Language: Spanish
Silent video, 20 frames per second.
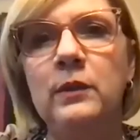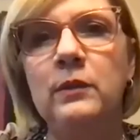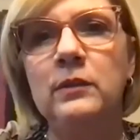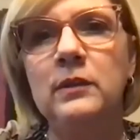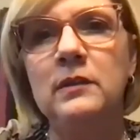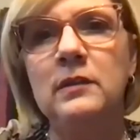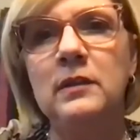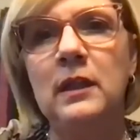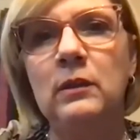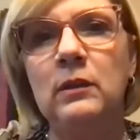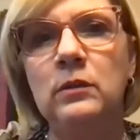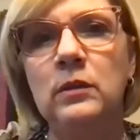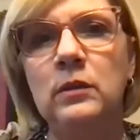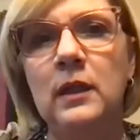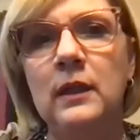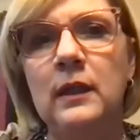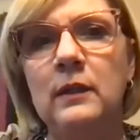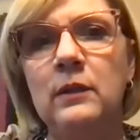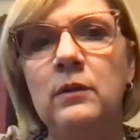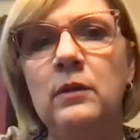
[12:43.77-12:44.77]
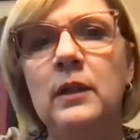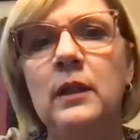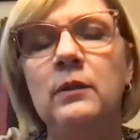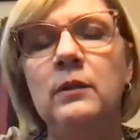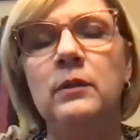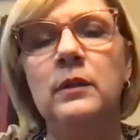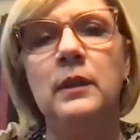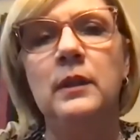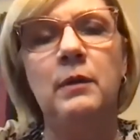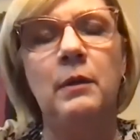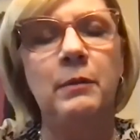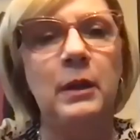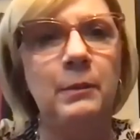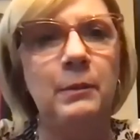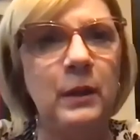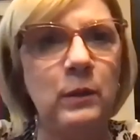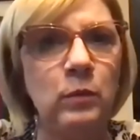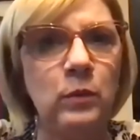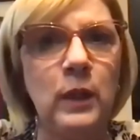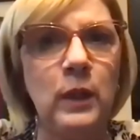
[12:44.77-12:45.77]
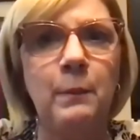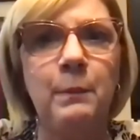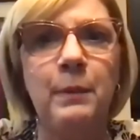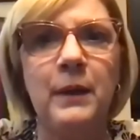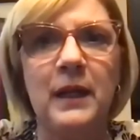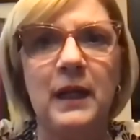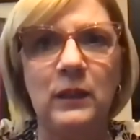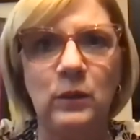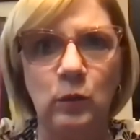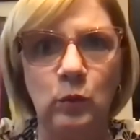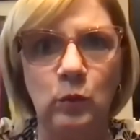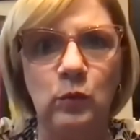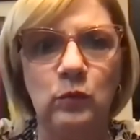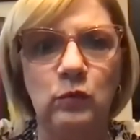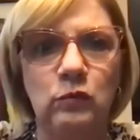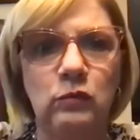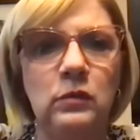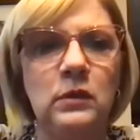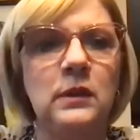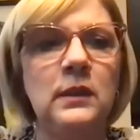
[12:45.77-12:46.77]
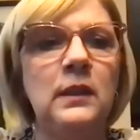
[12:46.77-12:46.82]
nos dice la doctora Caldona, donde va a haber vacunas para todos.